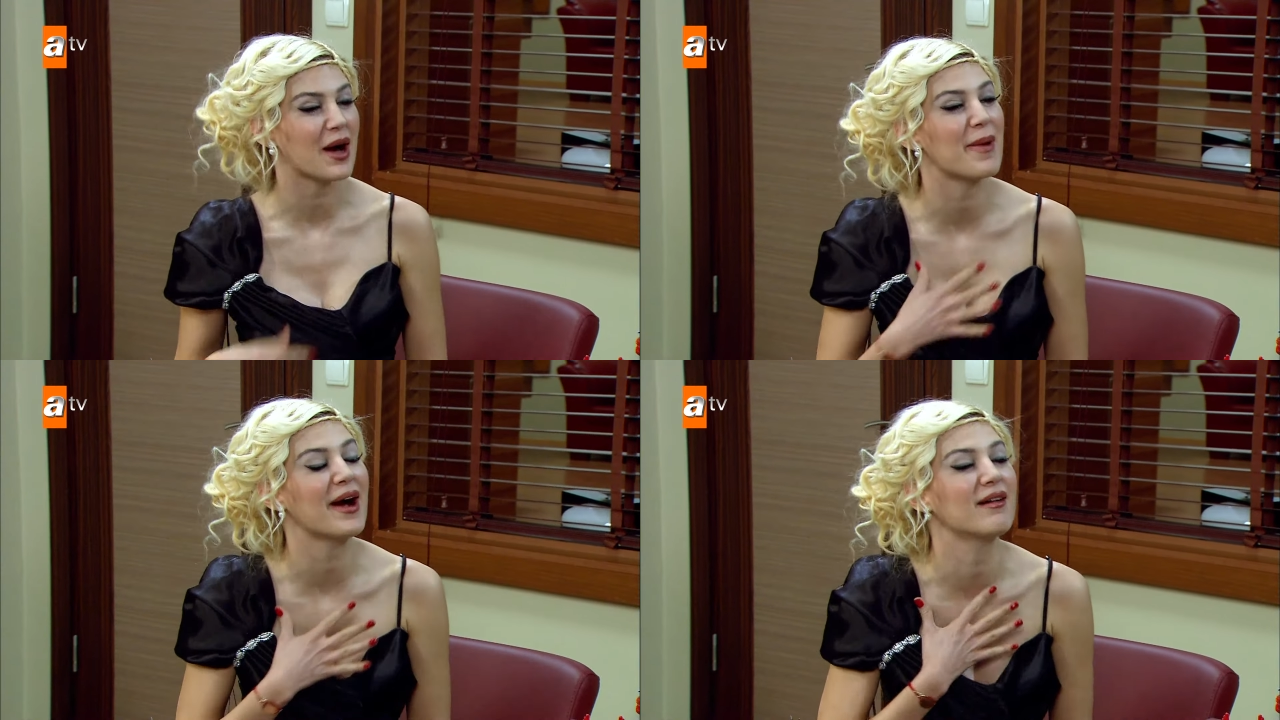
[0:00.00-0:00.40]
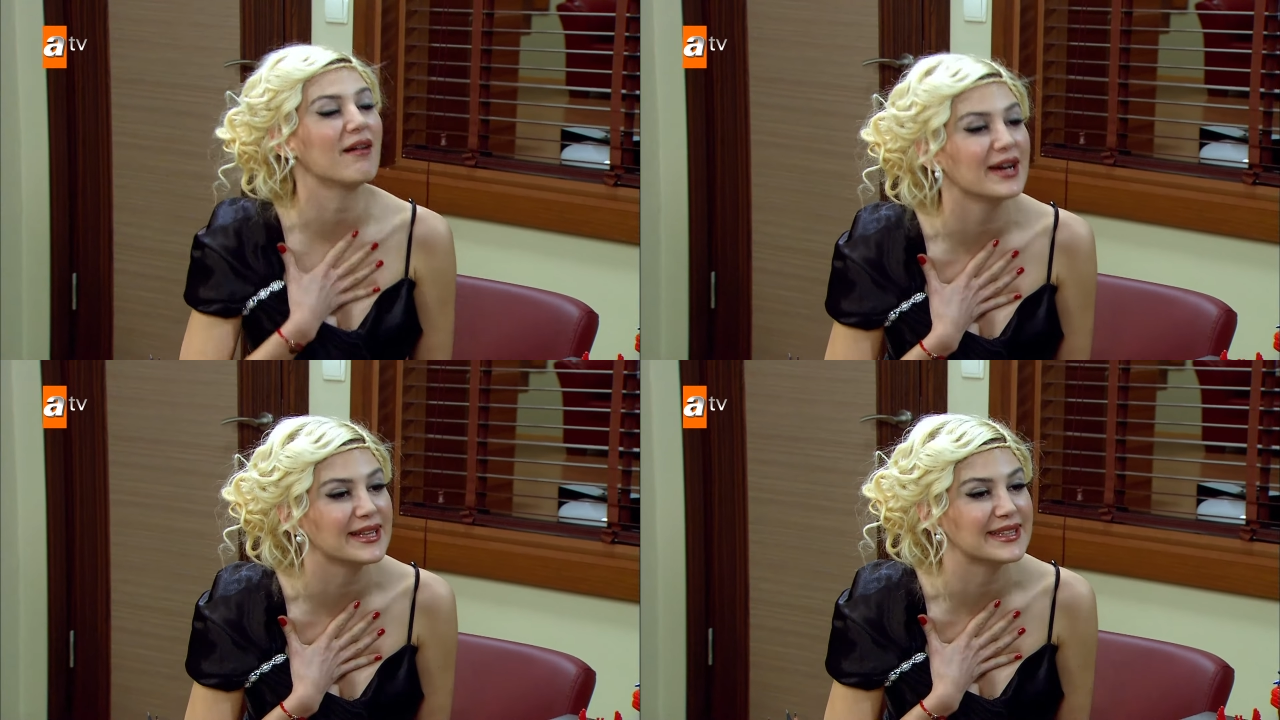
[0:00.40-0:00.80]
ya. Ben
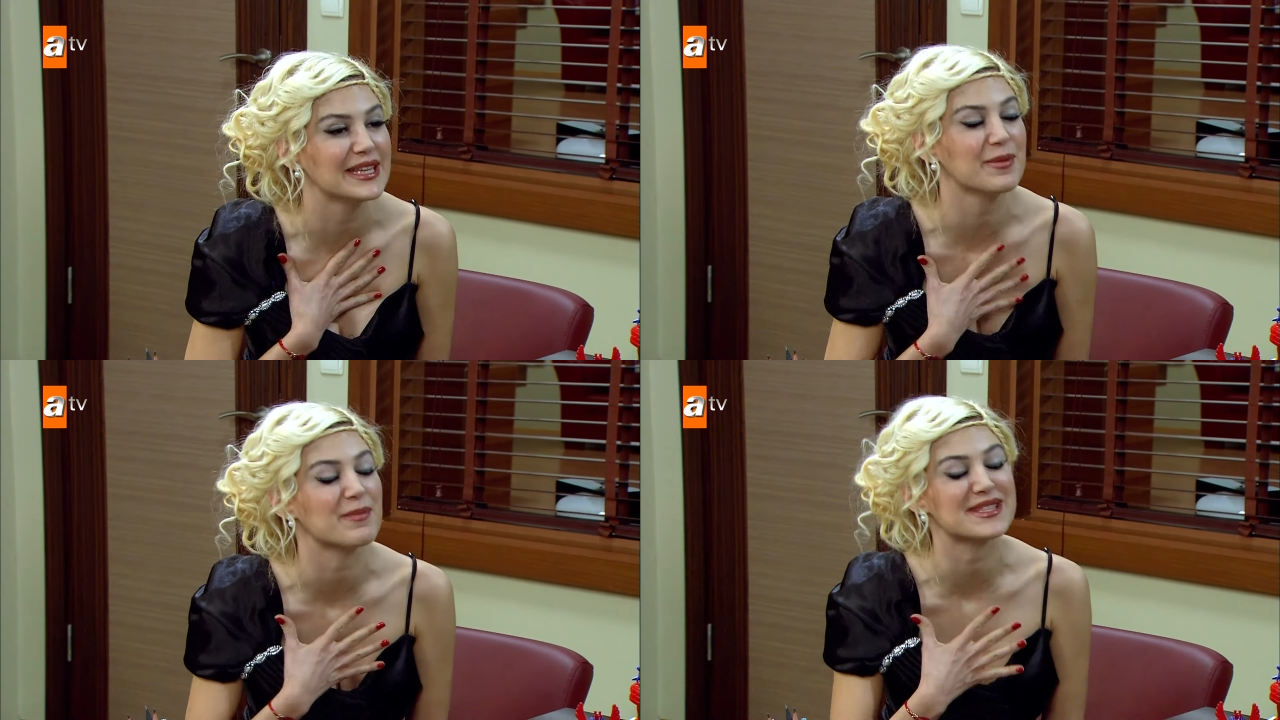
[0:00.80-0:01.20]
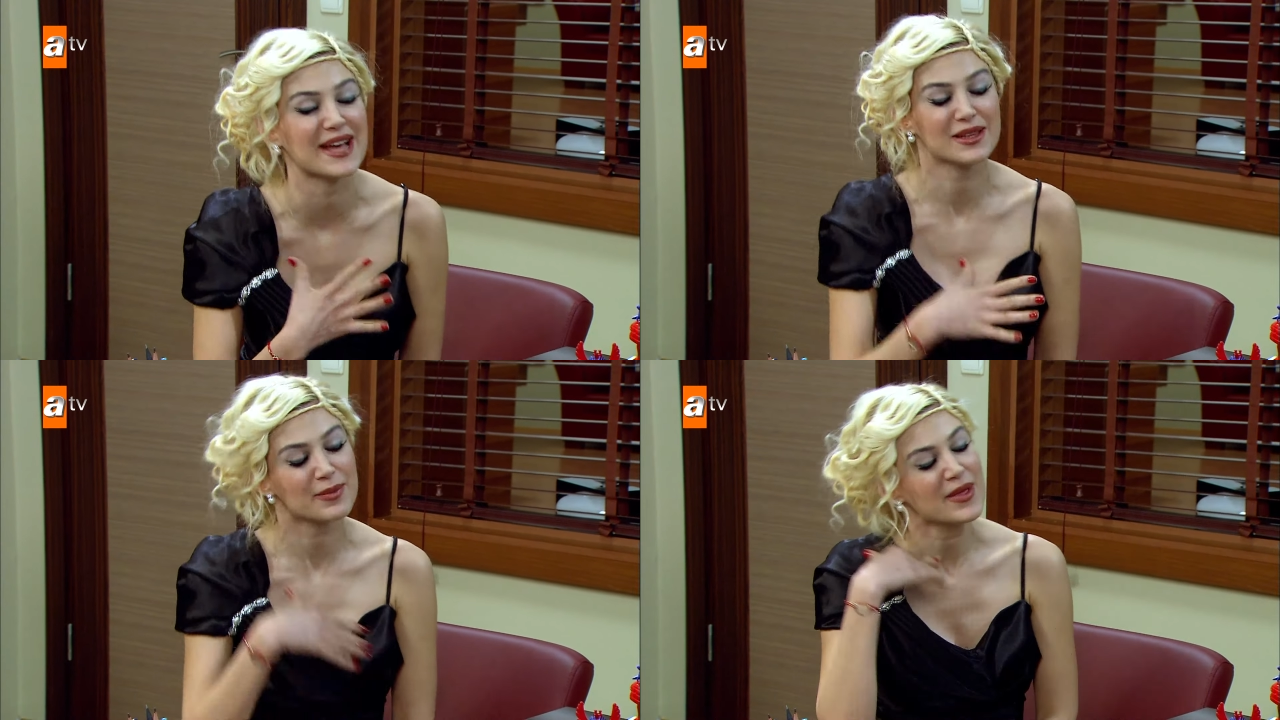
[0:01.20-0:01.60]
gayet iyiyim ama
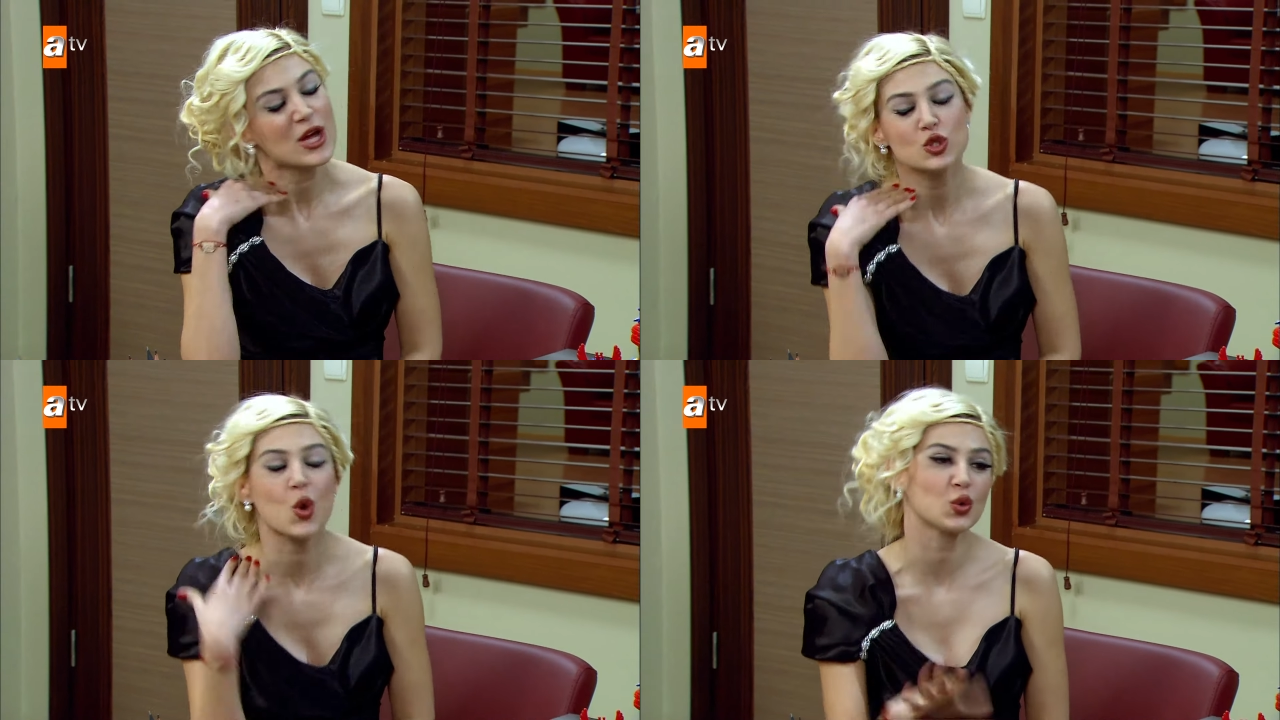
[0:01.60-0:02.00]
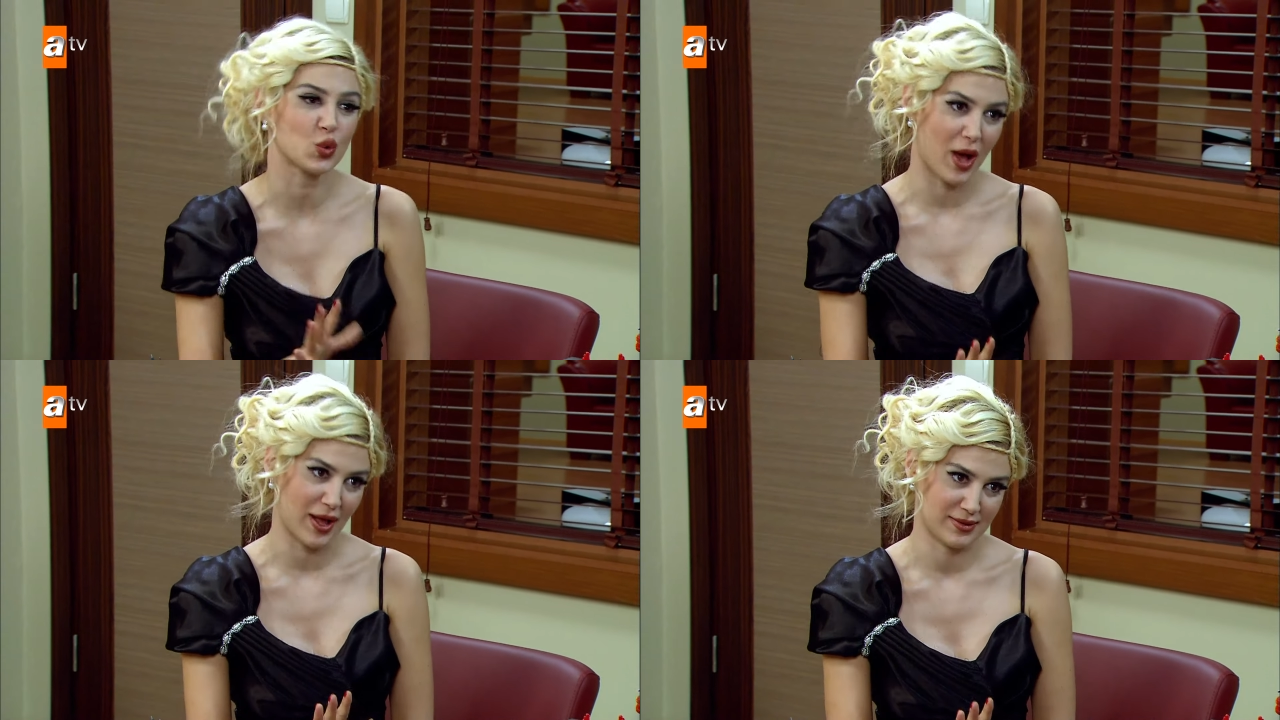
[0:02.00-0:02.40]
sen tabii çok
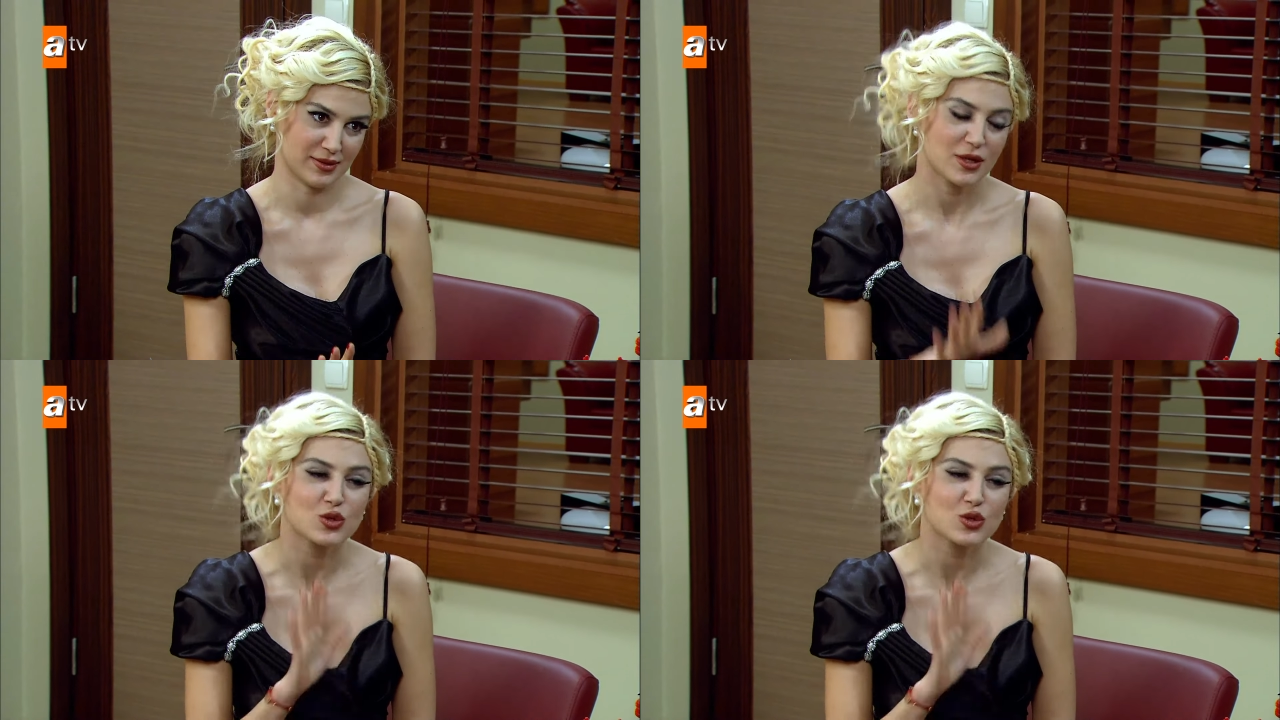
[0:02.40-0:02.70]
doğal.